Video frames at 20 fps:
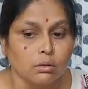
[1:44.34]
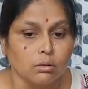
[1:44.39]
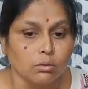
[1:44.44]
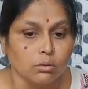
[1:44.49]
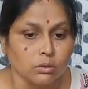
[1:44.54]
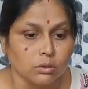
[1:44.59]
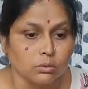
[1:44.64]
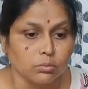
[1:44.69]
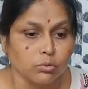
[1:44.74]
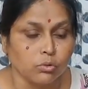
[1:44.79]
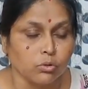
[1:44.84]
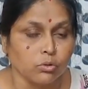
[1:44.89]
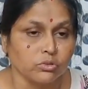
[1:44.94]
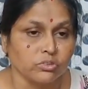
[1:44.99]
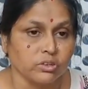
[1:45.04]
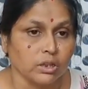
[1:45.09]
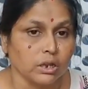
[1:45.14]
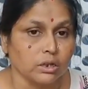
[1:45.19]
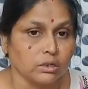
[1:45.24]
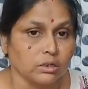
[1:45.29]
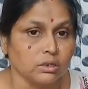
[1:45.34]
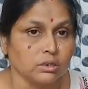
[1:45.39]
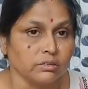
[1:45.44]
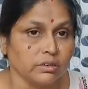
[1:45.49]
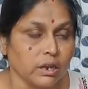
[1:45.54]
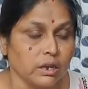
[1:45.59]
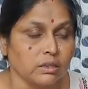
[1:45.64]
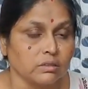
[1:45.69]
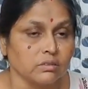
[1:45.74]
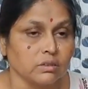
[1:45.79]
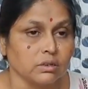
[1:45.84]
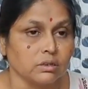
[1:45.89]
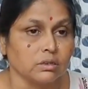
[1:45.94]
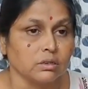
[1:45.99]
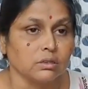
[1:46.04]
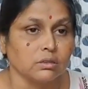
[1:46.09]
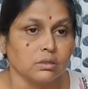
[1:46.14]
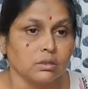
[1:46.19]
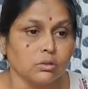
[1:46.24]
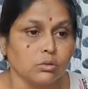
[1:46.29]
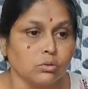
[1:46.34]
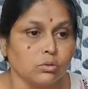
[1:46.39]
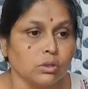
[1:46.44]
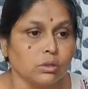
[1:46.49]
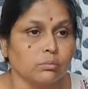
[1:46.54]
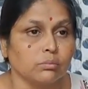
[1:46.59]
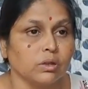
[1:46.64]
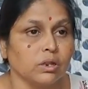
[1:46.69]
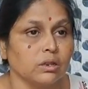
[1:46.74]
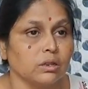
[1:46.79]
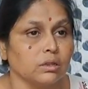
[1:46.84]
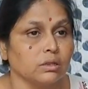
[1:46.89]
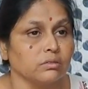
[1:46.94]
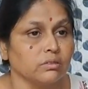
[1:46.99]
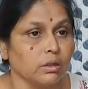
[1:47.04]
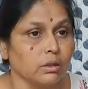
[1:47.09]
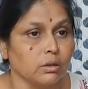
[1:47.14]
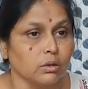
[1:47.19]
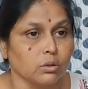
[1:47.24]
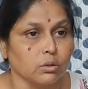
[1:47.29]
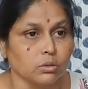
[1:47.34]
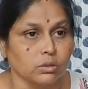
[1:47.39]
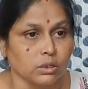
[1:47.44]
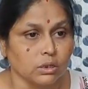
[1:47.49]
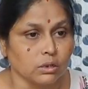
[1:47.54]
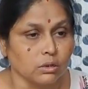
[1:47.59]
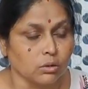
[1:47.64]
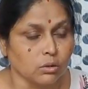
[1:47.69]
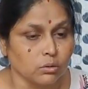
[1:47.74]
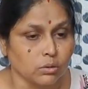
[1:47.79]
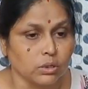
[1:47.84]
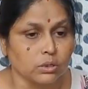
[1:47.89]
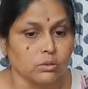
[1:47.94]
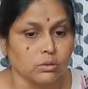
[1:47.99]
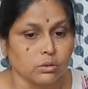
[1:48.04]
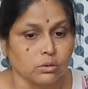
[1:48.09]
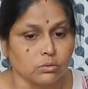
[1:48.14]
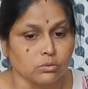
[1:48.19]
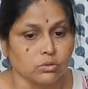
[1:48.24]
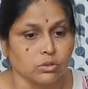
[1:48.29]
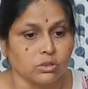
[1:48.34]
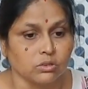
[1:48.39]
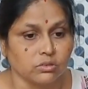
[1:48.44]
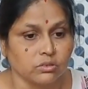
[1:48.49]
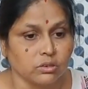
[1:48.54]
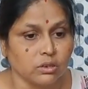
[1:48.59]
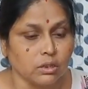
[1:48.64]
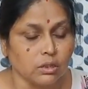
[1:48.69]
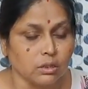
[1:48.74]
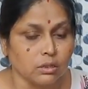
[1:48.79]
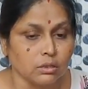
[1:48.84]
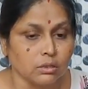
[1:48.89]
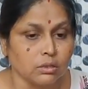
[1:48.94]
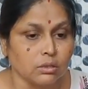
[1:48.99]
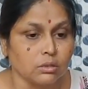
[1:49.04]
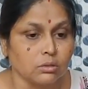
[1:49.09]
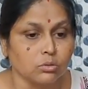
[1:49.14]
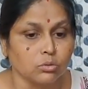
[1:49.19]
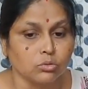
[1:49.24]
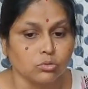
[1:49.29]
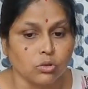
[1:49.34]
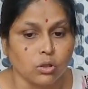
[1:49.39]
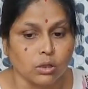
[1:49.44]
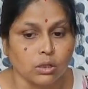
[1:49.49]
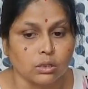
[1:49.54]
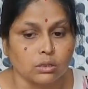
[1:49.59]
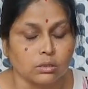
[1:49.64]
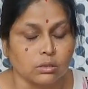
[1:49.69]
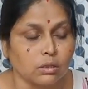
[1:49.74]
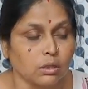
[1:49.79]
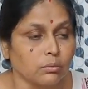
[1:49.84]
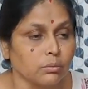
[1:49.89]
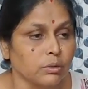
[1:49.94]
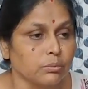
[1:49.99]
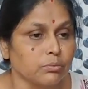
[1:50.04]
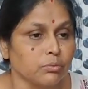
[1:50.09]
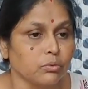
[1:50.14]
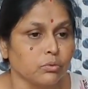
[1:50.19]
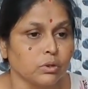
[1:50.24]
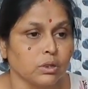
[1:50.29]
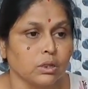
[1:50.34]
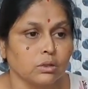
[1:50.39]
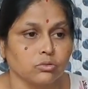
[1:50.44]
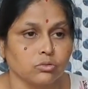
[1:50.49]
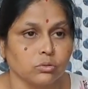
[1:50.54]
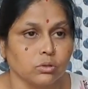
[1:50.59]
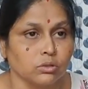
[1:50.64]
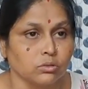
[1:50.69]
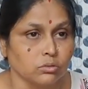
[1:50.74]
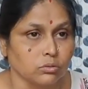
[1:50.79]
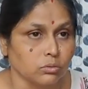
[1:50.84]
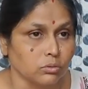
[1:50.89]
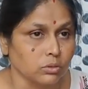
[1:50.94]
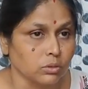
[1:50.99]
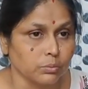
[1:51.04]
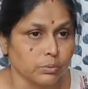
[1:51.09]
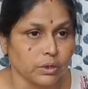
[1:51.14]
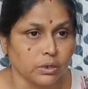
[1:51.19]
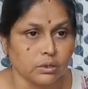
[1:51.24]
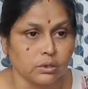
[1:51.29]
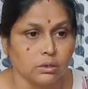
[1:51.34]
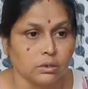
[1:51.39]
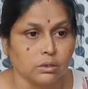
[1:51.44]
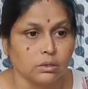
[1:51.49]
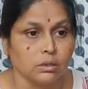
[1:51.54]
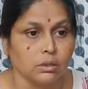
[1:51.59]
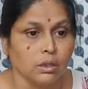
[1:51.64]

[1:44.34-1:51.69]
ওদের ভোর চারটে সাড়ে চারটেতে গুরুদাম্বা লেক যাওয়ার কথা রওনা দেওয়ার উদ্দেশ্যে কিন্তু সকাল থেকে আমরা ফোনে আর যোগাযোগ করতে পারিনি